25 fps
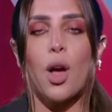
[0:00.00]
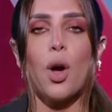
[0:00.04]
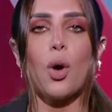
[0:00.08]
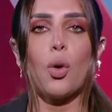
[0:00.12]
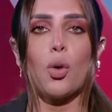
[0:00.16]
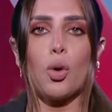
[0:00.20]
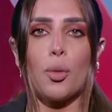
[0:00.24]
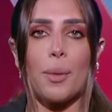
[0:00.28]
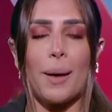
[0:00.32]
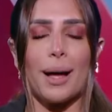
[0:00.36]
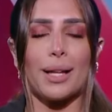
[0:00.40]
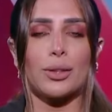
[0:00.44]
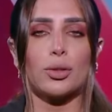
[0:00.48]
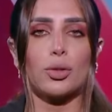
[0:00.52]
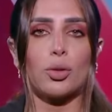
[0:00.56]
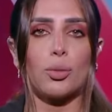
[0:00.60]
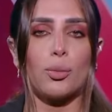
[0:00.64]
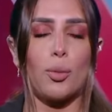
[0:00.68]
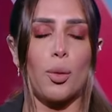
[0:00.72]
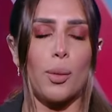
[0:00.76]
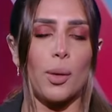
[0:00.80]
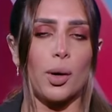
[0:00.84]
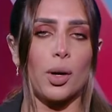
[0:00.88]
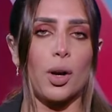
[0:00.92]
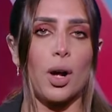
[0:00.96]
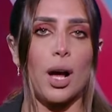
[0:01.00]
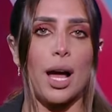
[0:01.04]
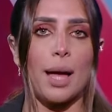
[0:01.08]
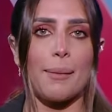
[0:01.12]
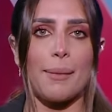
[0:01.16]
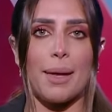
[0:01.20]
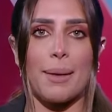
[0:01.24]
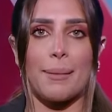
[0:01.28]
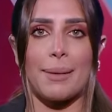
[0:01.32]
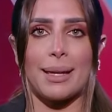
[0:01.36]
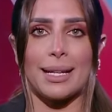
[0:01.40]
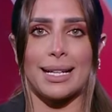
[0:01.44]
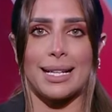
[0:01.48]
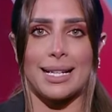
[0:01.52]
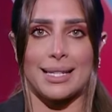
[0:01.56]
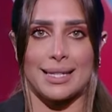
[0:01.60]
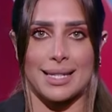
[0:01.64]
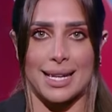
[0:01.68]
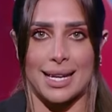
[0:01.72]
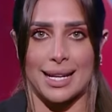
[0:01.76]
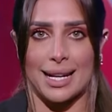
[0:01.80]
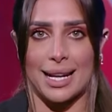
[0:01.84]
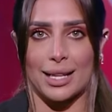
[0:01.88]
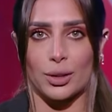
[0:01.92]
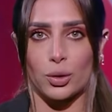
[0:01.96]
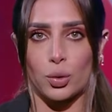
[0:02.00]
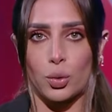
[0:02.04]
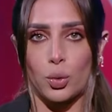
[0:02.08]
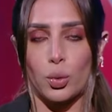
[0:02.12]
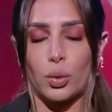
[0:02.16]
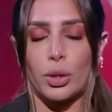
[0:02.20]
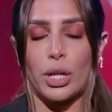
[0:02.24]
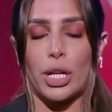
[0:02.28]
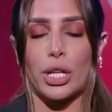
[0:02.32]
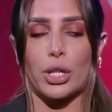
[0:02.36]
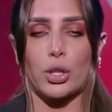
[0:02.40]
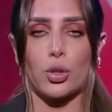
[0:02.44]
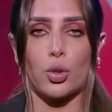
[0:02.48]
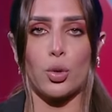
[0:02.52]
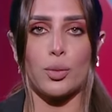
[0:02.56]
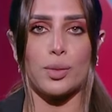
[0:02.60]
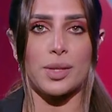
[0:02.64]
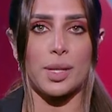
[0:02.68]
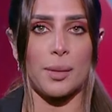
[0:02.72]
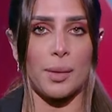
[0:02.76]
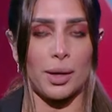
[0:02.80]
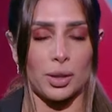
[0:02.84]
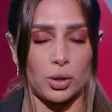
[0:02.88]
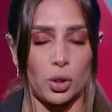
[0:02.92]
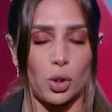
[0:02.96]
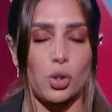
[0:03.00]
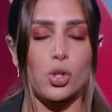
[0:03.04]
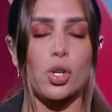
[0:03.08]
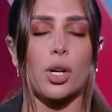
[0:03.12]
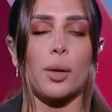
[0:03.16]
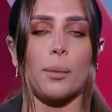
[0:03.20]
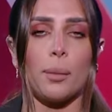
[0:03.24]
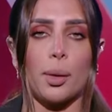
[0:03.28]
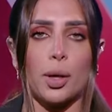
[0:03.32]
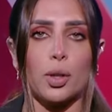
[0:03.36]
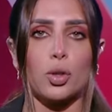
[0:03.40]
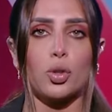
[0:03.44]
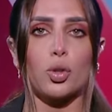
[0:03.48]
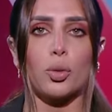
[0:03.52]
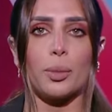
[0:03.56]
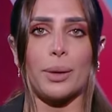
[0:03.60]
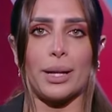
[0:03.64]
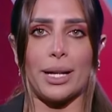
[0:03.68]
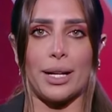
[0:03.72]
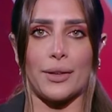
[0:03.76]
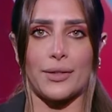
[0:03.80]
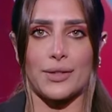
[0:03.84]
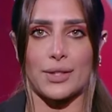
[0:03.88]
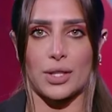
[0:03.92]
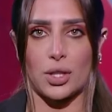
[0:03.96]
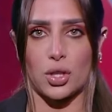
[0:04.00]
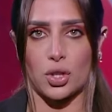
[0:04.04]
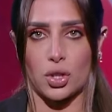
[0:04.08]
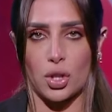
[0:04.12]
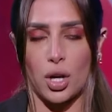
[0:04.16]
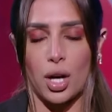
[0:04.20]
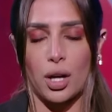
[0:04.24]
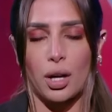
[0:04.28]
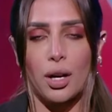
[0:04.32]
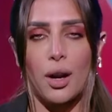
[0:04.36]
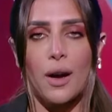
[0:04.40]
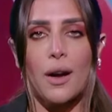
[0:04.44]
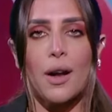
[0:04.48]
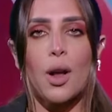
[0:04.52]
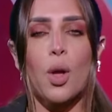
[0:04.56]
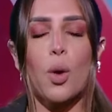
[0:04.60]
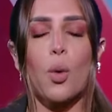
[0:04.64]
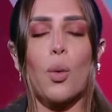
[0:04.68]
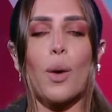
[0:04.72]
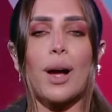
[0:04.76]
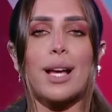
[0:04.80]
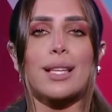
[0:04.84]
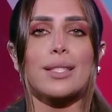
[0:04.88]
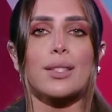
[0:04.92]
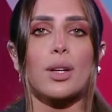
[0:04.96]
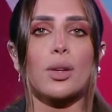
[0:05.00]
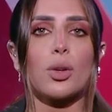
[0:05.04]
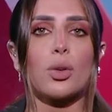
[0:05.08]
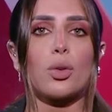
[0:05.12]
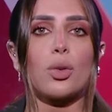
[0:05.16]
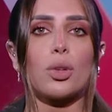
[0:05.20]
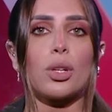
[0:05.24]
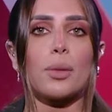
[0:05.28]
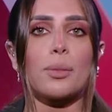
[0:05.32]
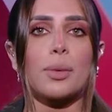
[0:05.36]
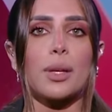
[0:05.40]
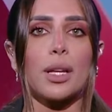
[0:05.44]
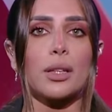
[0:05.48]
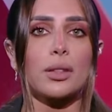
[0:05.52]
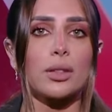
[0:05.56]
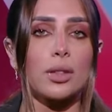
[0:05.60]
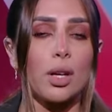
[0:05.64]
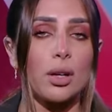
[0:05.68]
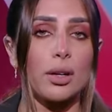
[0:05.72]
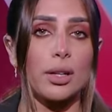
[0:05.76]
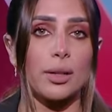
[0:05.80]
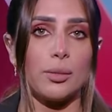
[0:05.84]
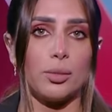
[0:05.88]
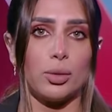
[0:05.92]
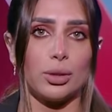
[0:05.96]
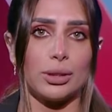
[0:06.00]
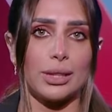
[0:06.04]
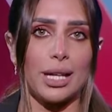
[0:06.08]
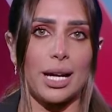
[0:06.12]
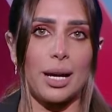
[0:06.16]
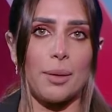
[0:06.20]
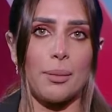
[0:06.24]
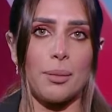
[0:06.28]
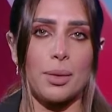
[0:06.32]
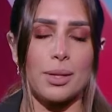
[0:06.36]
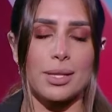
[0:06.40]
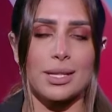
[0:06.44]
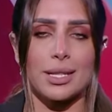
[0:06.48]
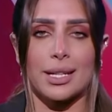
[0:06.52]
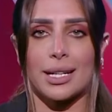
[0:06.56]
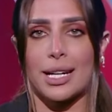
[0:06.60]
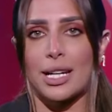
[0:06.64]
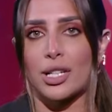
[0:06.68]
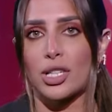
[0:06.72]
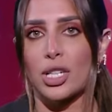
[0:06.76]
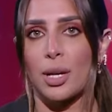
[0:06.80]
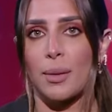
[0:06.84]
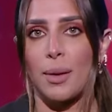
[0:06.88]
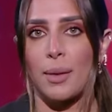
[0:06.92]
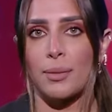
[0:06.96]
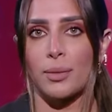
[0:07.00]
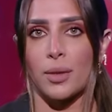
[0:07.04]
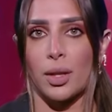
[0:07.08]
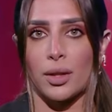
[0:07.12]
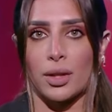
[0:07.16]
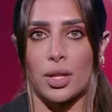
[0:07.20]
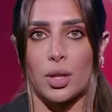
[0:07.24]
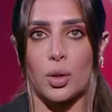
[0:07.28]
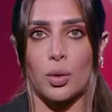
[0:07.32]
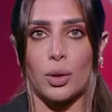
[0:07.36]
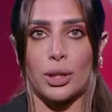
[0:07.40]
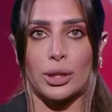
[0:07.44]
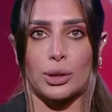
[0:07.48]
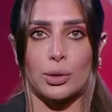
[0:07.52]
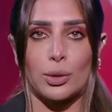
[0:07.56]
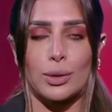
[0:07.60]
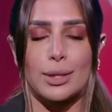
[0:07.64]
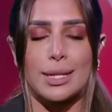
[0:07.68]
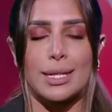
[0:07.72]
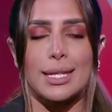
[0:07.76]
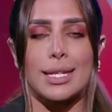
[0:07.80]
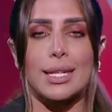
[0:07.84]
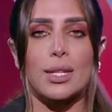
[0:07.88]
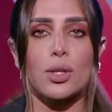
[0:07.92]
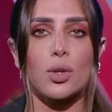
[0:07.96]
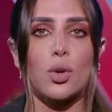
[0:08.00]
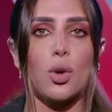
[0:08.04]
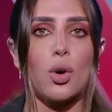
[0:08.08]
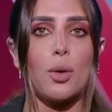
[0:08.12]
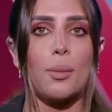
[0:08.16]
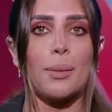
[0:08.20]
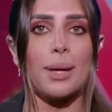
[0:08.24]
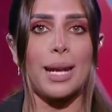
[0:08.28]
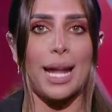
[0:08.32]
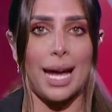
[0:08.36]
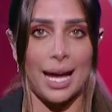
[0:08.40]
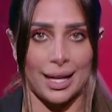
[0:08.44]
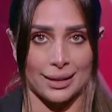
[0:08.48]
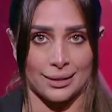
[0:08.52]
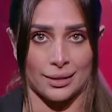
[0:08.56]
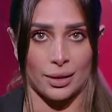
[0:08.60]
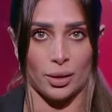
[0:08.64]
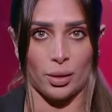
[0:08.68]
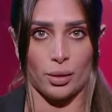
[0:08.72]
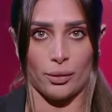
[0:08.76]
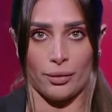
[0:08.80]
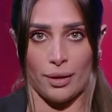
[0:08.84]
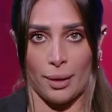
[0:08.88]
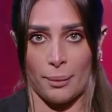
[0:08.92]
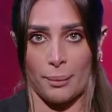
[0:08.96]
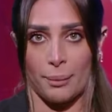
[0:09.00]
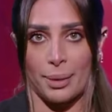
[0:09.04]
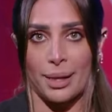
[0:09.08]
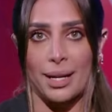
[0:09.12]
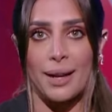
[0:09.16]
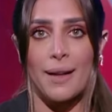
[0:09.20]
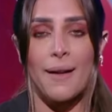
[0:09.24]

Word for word: وبعده مباراة أمام الجزائر هتكون يوم 17 برضه من نفس الشهر وعايزة أقول لكم إنه بيلتقي منتخب مصر للشباب نظيره التونسي يوم الاحد نوفمبر